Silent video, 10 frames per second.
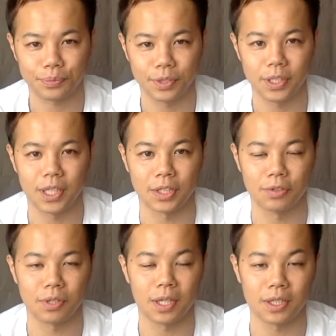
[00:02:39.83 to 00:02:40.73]
着いた
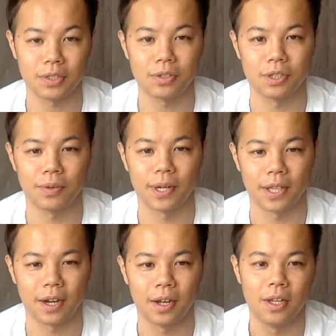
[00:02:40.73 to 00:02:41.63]
瞬間にすぐに言われ
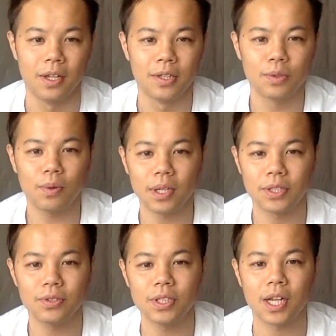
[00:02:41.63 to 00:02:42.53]
たらそこから
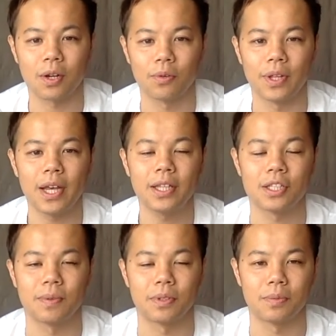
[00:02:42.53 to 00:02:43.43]
数時間こう悩んで
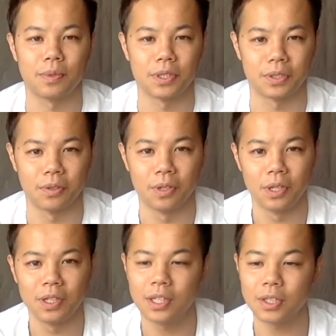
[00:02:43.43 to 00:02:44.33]
しまうと思うんですよ
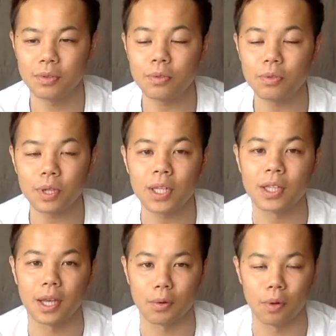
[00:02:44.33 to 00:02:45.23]
でその時っ
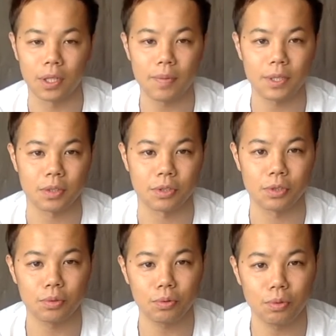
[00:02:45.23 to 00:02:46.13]
てこう当たりますけど
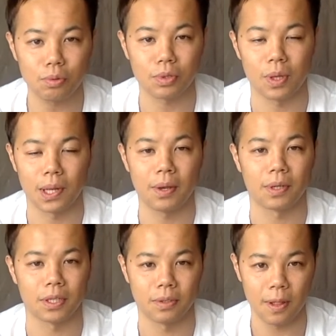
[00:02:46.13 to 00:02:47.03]
仕事どころではない
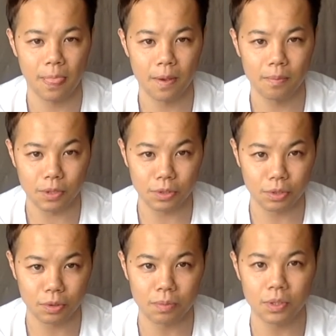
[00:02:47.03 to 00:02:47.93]
わけですよねもちろん
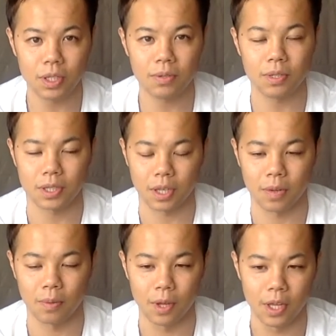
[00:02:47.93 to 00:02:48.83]
仕事もしてるんですけ
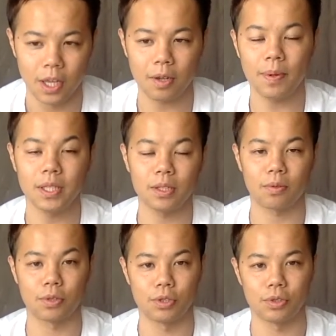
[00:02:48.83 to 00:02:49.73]
れども
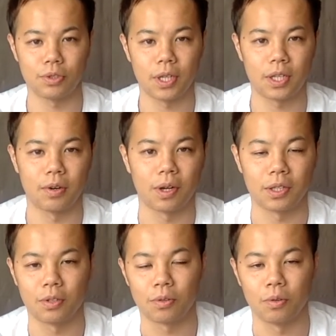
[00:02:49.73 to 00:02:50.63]
100%こう集中できてる
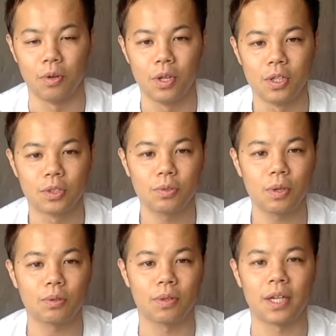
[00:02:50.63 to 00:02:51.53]
かっていうとそん
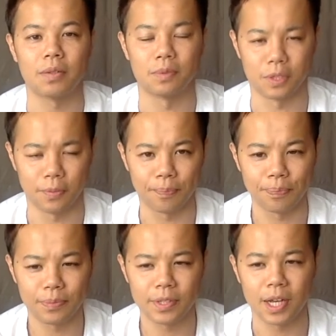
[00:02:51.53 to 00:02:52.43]
なことはないと思うんですよ
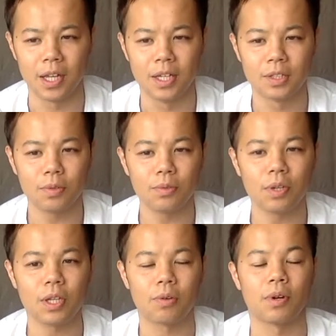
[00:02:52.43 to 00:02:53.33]
じゃあその
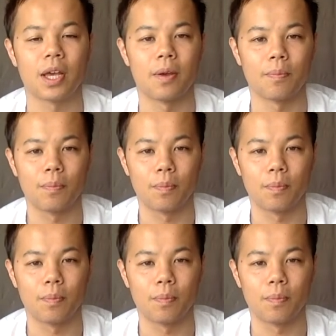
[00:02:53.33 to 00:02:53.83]
時にこれ